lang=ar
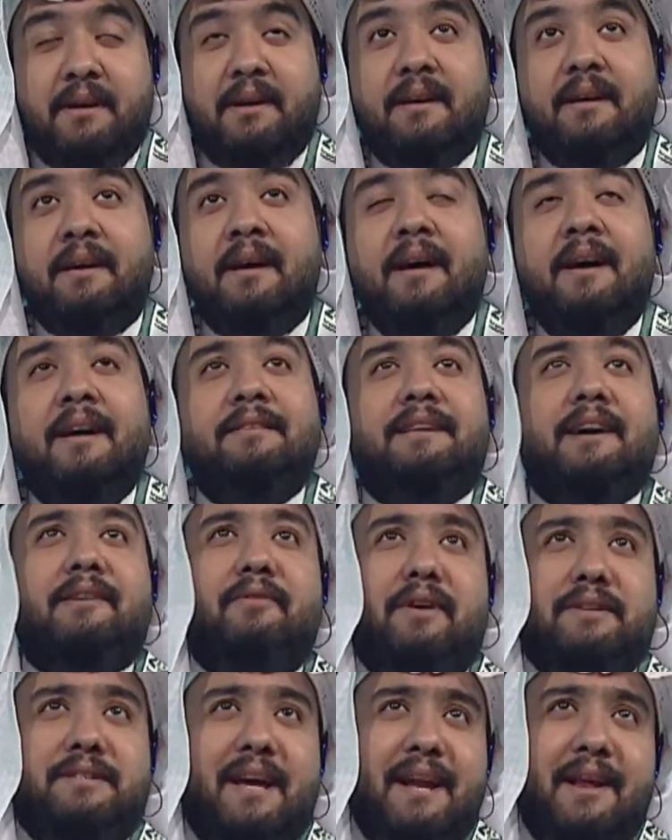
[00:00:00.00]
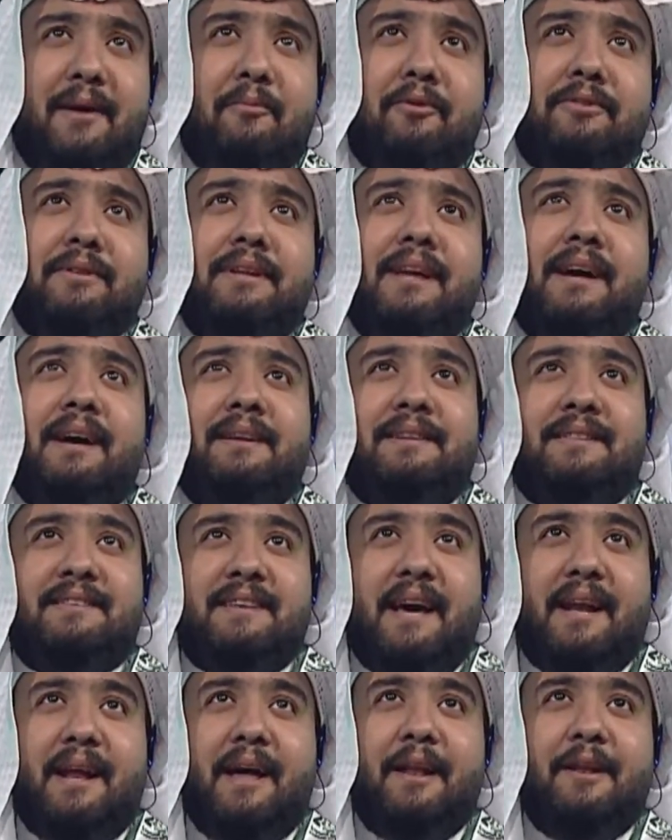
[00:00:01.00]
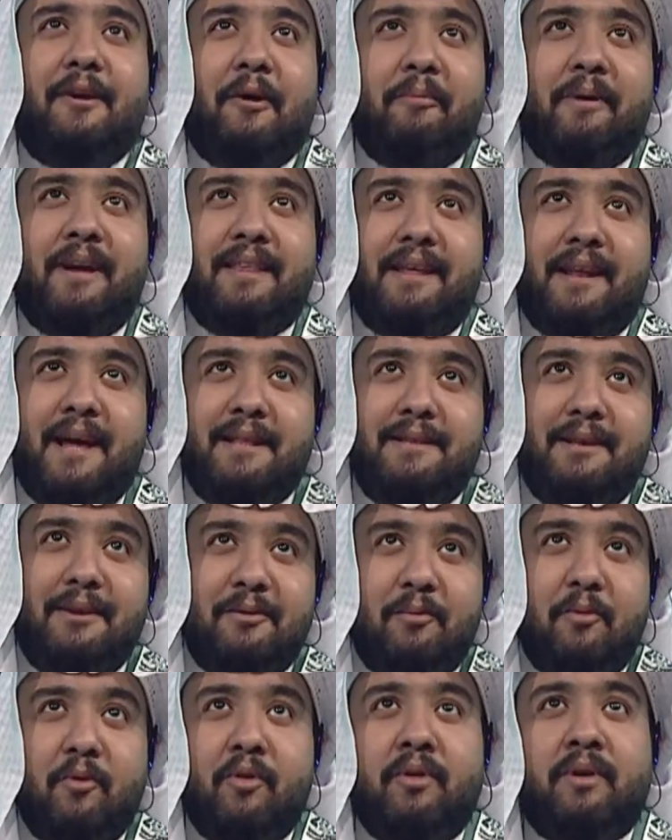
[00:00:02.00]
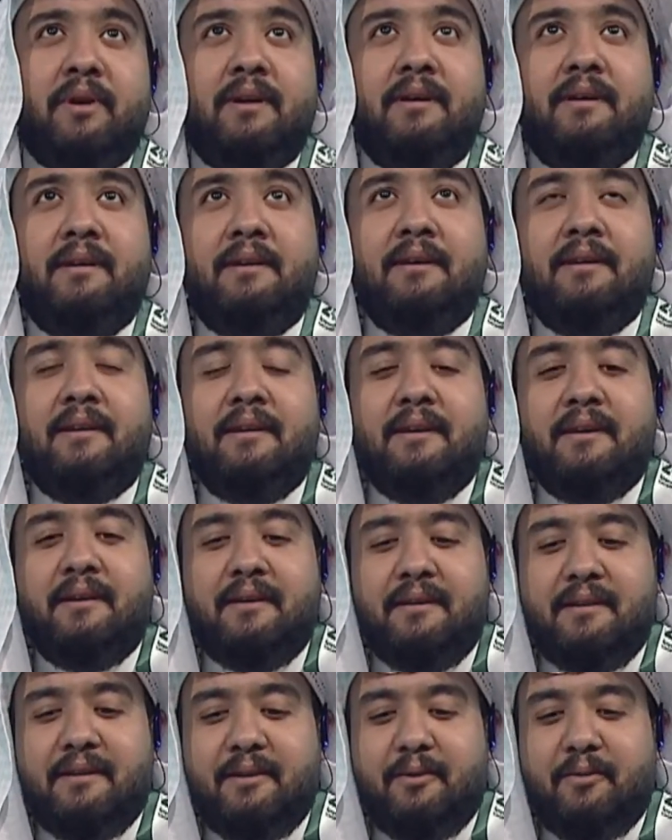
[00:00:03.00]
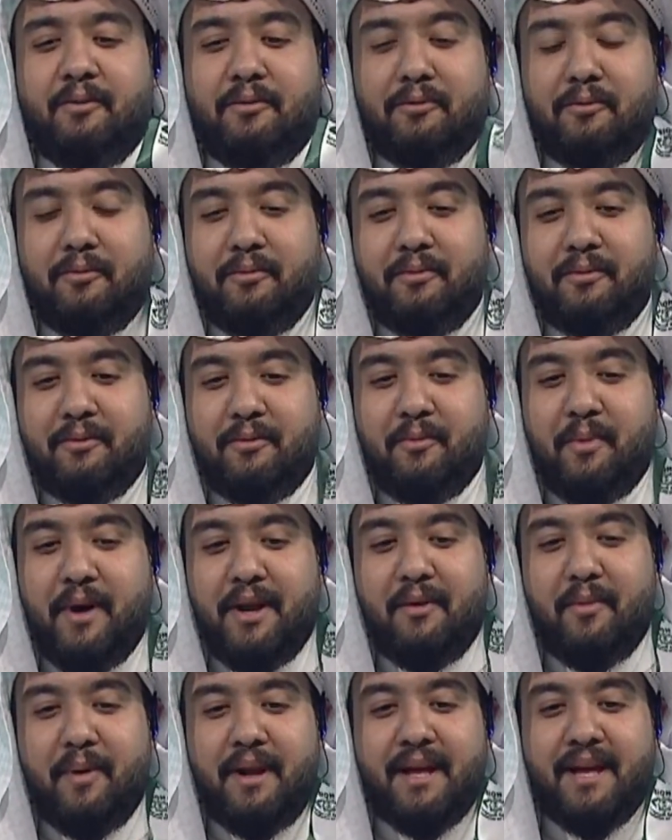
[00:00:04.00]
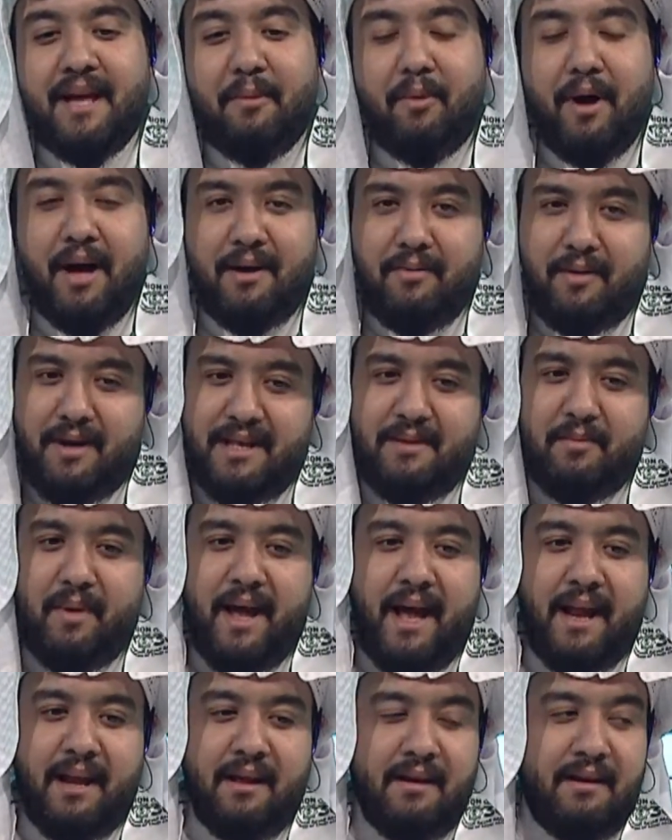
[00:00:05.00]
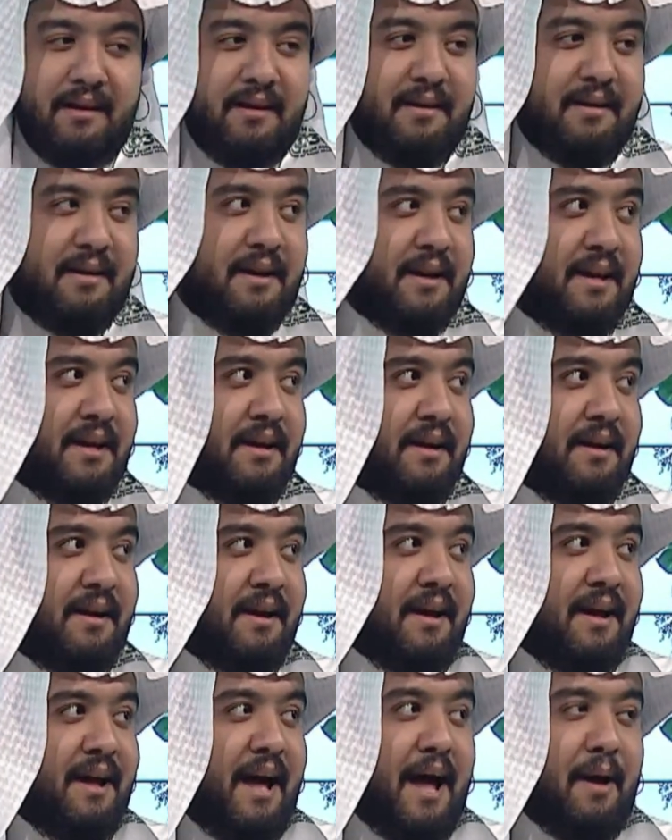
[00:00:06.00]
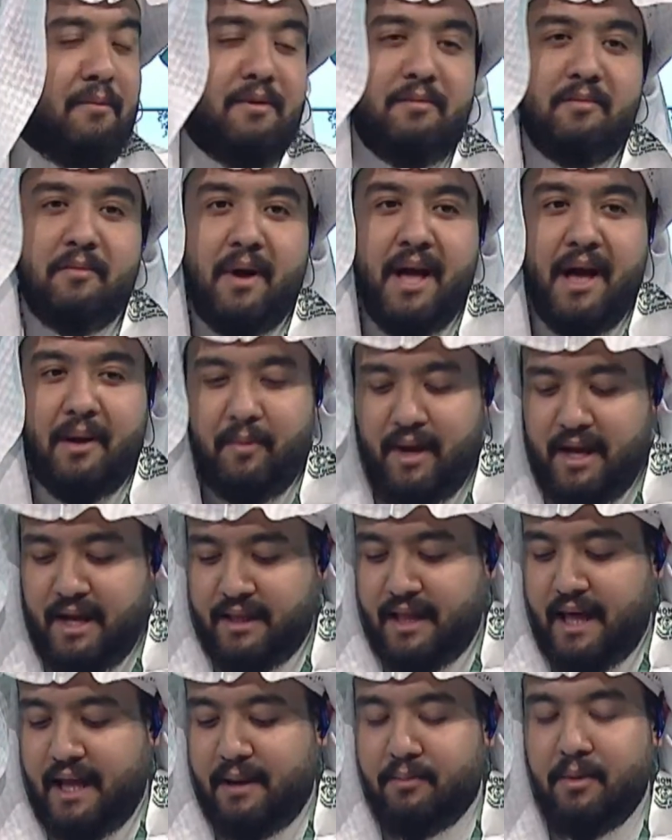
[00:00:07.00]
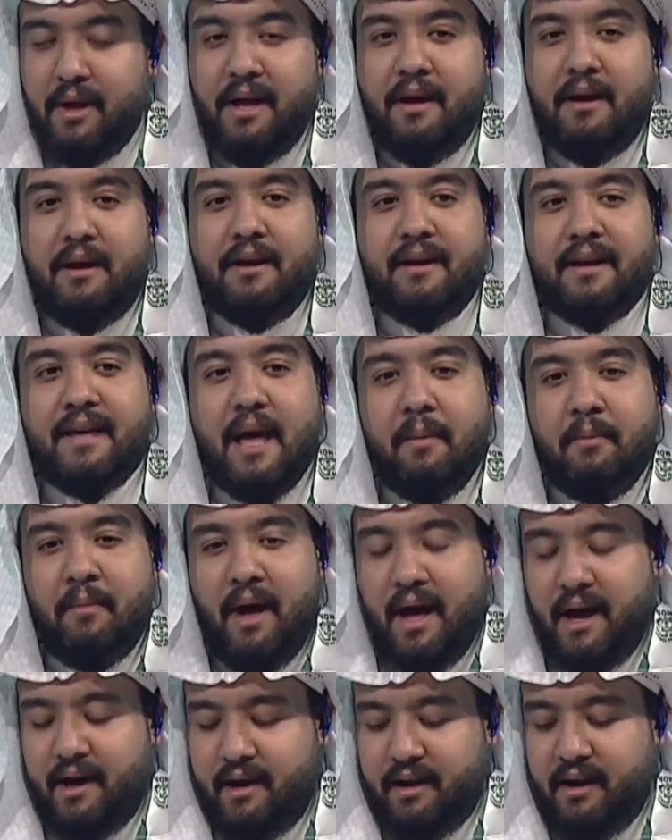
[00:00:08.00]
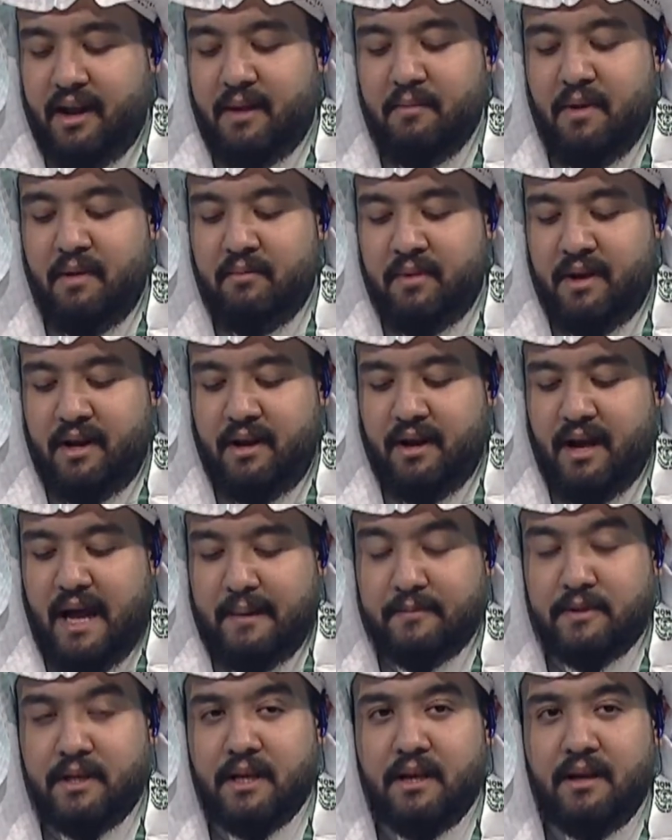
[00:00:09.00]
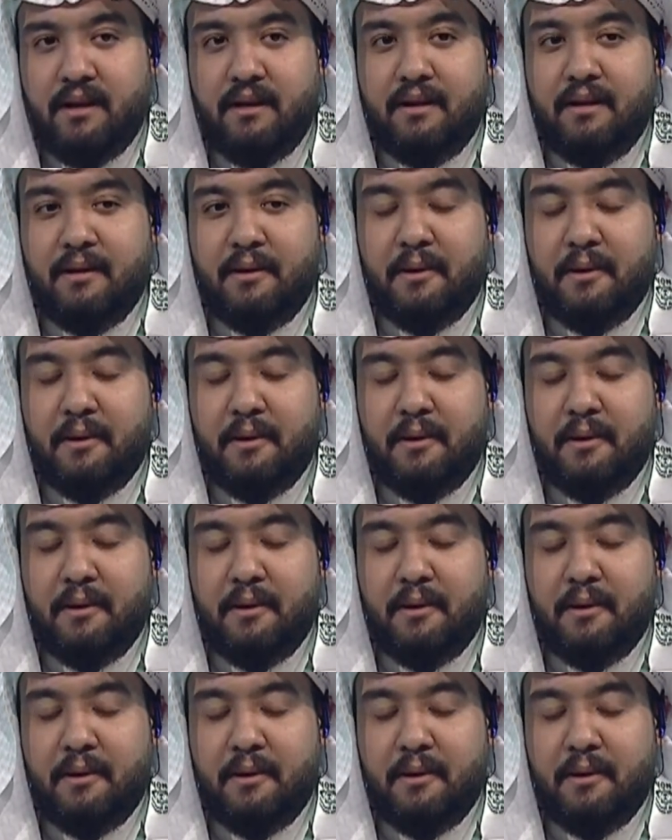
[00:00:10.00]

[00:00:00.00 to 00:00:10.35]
اهلا تكفى عشان اليوم وطني خلينا نتصالح اليوم كذا نهدي الامور وبيني وبينك ابغاك بخدمه يعني أمر يا حبيبي حبيبي ما يعمل عليك ظالم أه، كم آخر رقمين من إقامتك؟